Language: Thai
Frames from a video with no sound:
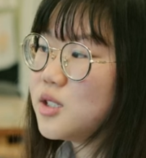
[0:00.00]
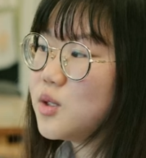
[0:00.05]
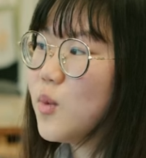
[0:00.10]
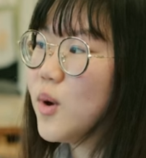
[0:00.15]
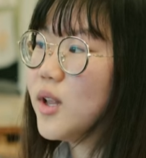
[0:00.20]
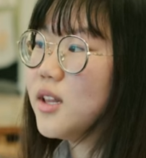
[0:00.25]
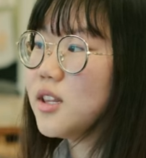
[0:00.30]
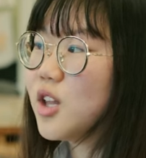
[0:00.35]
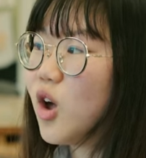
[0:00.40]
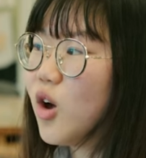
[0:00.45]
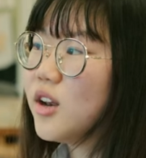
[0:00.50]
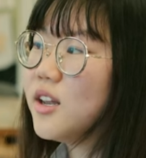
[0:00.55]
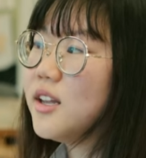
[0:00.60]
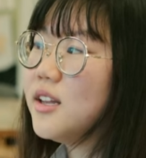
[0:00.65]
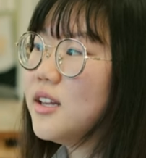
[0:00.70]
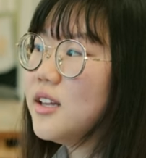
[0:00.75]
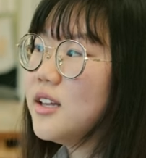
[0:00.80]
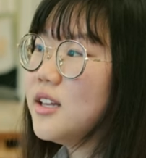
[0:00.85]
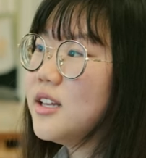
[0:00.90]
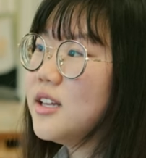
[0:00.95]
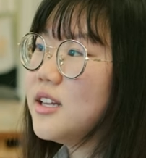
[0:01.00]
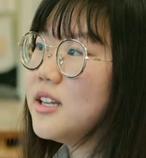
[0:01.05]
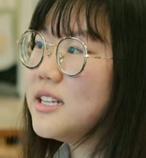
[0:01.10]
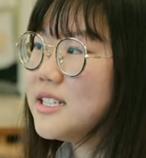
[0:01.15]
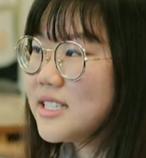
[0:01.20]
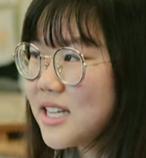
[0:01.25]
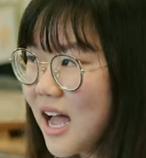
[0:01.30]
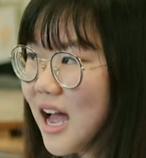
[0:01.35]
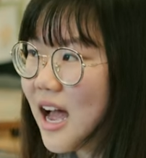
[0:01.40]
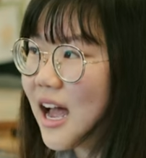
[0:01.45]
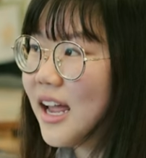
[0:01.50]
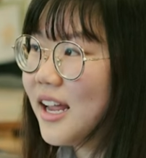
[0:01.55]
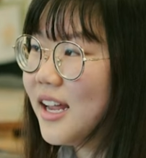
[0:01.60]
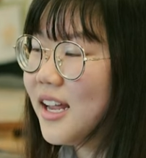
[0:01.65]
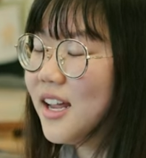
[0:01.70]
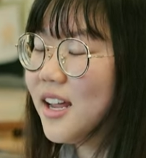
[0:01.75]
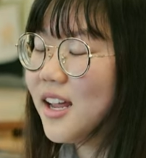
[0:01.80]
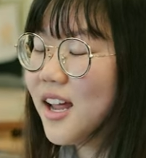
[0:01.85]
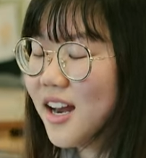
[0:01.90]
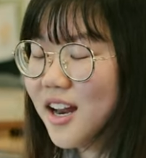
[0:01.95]
ส่วนตอนดีไซ
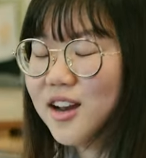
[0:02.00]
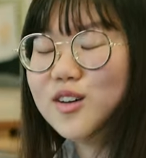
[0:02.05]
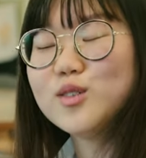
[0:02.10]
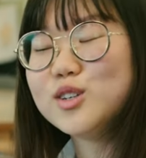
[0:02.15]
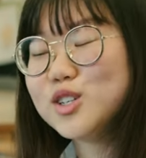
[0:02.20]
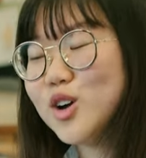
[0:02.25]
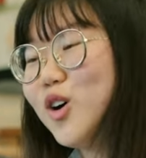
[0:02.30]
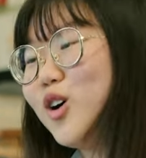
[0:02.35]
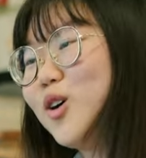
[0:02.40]
น์ อันนั้นหนูช